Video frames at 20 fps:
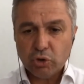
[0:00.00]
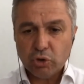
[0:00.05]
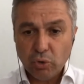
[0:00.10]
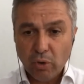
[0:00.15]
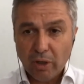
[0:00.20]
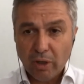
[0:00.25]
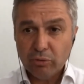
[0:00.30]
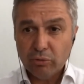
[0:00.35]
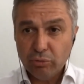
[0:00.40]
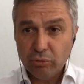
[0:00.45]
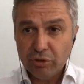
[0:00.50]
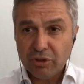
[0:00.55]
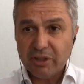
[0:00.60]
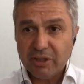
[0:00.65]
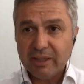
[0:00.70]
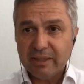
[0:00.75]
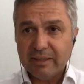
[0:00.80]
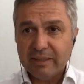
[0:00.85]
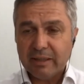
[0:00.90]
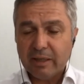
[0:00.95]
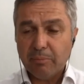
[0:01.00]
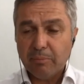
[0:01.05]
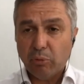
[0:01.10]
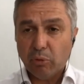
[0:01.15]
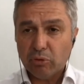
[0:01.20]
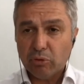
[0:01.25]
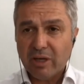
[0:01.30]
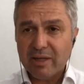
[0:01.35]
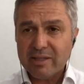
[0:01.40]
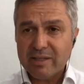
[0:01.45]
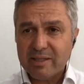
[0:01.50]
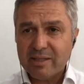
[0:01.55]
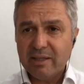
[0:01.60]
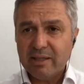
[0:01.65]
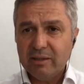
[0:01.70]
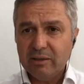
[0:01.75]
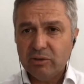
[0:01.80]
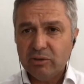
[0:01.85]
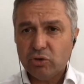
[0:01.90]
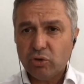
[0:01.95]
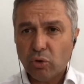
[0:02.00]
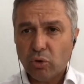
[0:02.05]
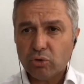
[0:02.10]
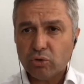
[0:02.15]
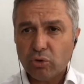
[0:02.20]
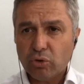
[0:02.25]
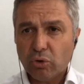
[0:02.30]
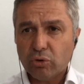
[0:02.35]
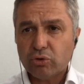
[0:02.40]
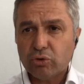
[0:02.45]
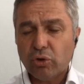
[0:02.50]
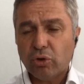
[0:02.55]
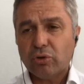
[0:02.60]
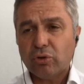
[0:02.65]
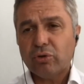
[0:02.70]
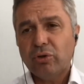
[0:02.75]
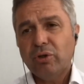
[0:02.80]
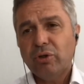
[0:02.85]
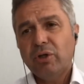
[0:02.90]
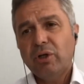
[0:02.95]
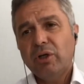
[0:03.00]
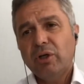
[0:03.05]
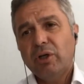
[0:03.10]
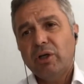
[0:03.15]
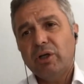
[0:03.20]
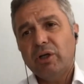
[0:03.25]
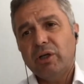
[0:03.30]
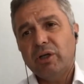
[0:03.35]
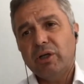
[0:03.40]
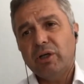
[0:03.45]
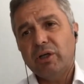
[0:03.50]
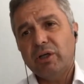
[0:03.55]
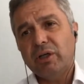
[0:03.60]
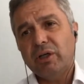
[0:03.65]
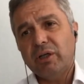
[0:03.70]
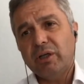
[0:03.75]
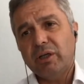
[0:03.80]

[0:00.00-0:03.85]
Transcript: E, şu an Türkiye'deki potansiyelin çok çok çok e,